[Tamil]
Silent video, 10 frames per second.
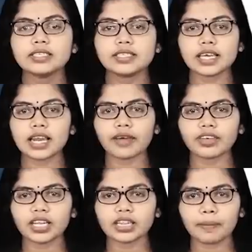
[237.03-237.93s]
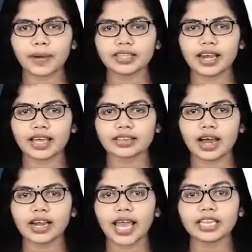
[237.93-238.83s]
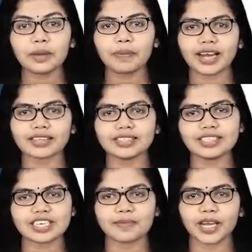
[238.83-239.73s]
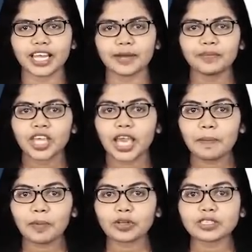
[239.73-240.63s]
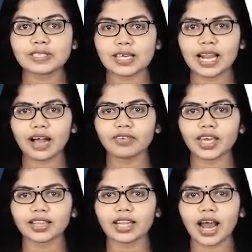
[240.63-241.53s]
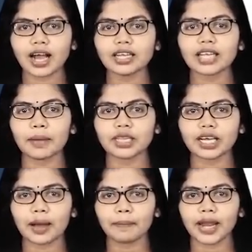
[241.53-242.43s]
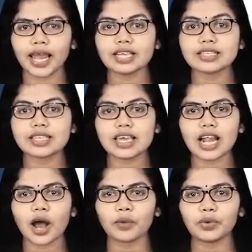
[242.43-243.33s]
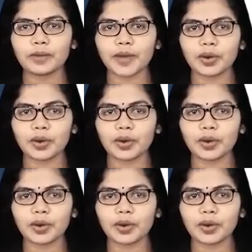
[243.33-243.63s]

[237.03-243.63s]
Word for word: சீனாவின் இந்த பதிலை தான் எதிர்பார்த்தது ஜெர்மனி இப்போது சீனாவுக்கு எதிராக தமது கப்பலை சீனா உரிமை